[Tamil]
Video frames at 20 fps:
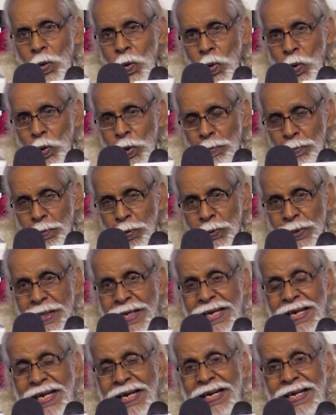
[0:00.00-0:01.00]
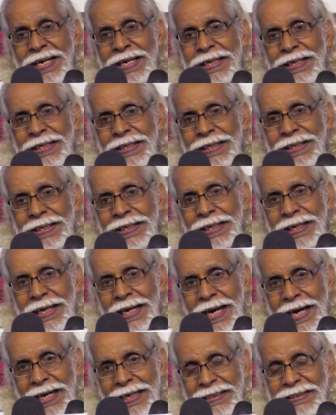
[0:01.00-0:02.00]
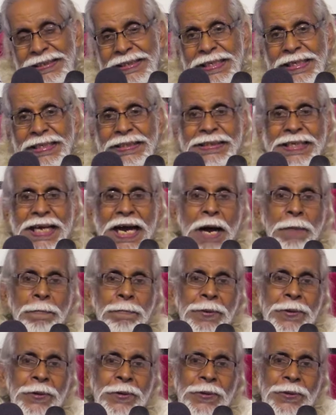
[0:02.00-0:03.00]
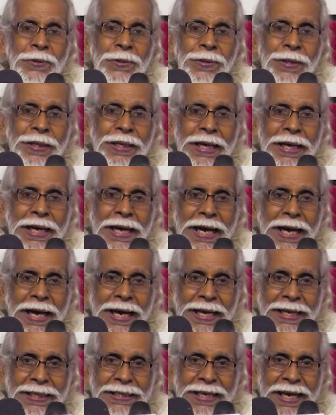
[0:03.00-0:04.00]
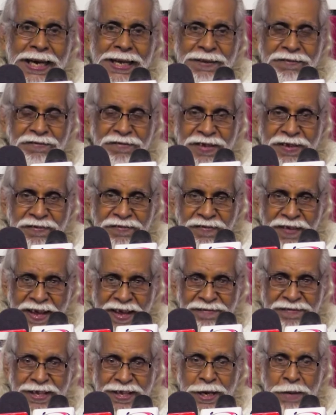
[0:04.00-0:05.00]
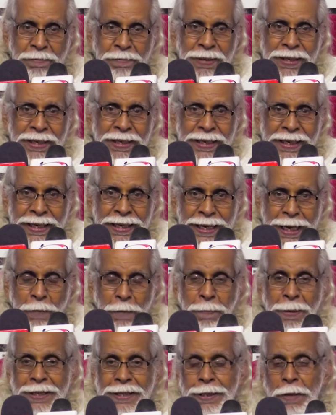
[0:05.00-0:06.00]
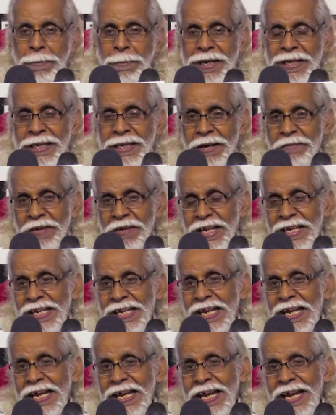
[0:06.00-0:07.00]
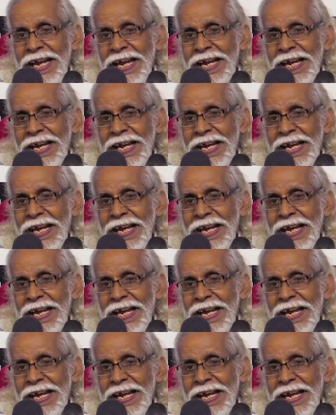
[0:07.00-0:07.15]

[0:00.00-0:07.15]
ஒரு புதிய அரசியல் யாப்பு அல்லது அரசியல் சாசனம் ஏற்படுத்தப்படுகிற வரையிலே